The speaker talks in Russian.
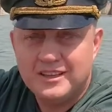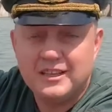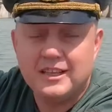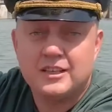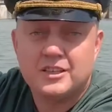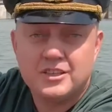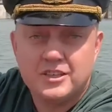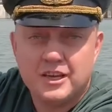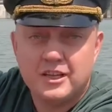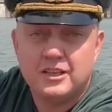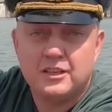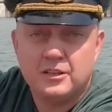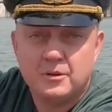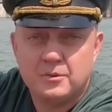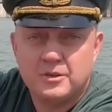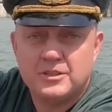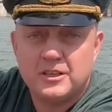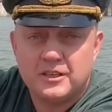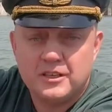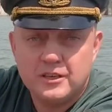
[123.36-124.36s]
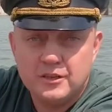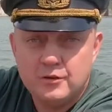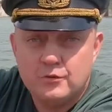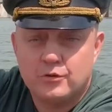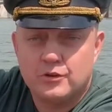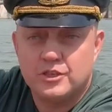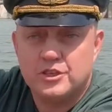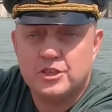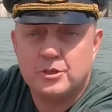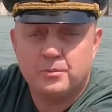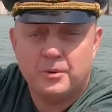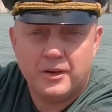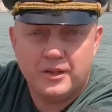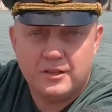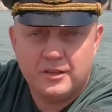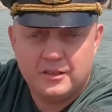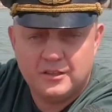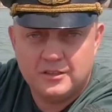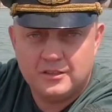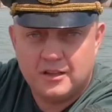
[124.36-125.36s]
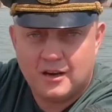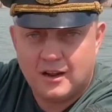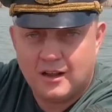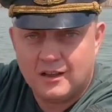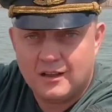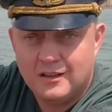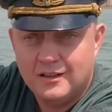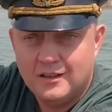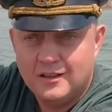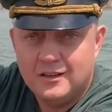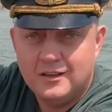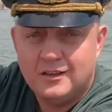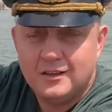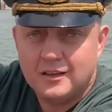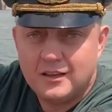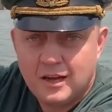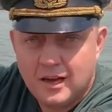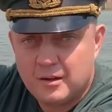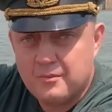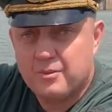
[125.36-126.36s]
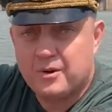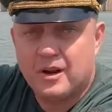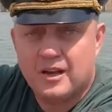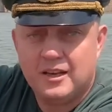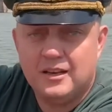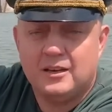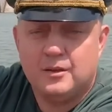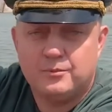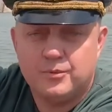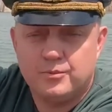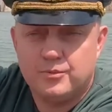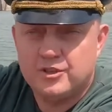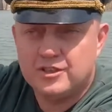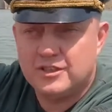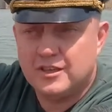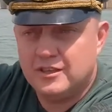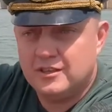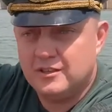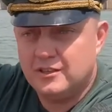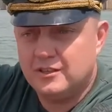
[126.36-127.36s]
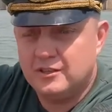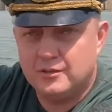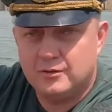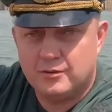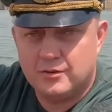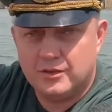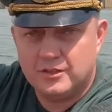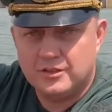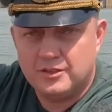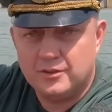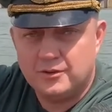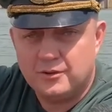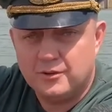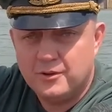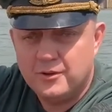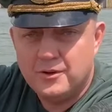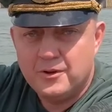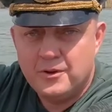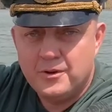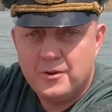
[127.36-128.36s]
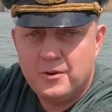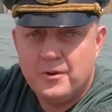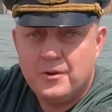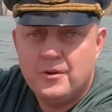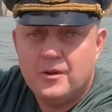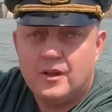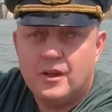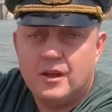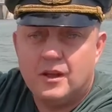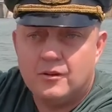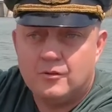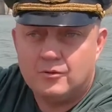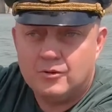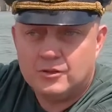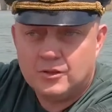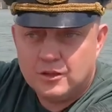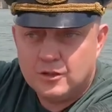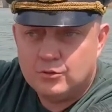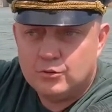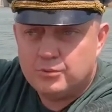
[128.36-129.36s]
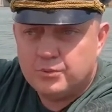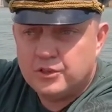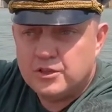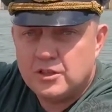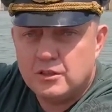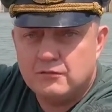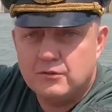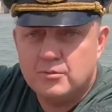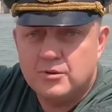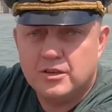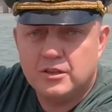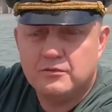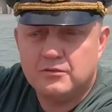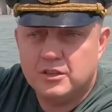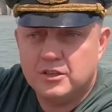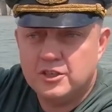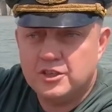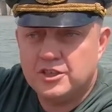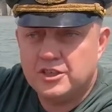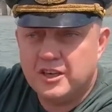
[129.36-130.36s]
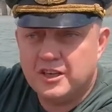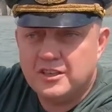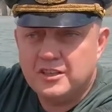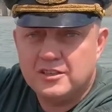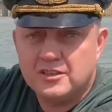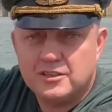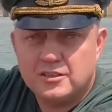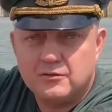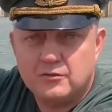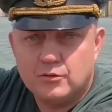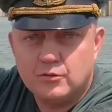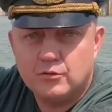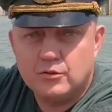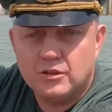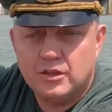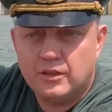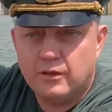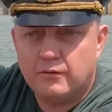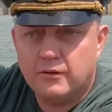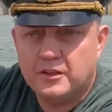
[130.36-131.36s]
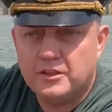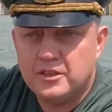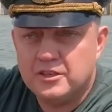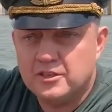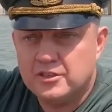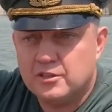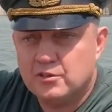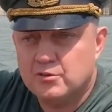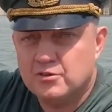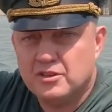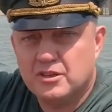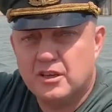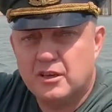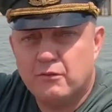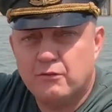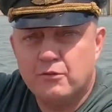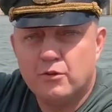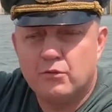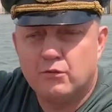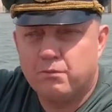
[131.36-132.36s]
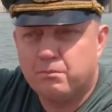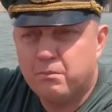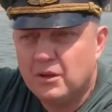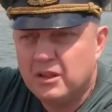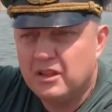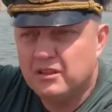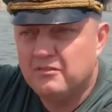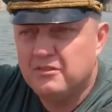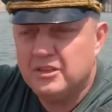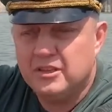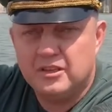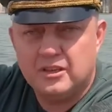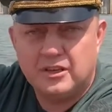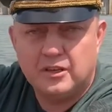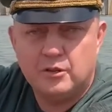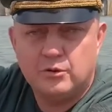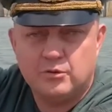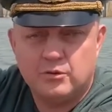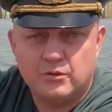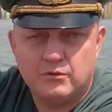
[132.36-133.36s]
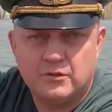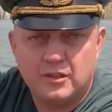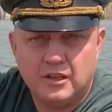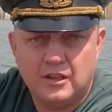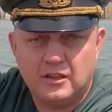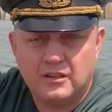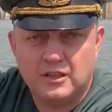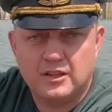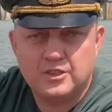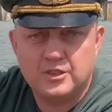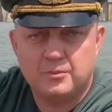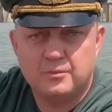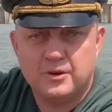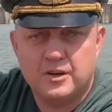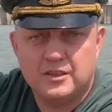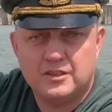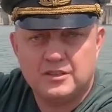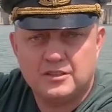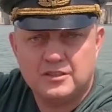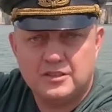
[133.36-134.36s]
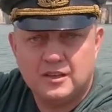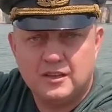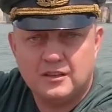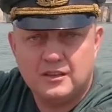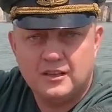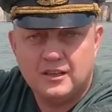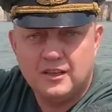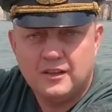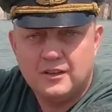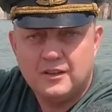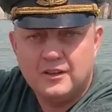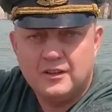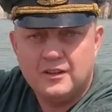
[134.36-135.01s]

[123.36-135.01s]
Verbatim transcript: Я даже хотел написать книгу «Расщепление ядра. Как правильно побеждать Единую Россию». А вот. И тут пришли выборы 2011 года, я фактически уже их вел в половине регионов для нашей партии страны,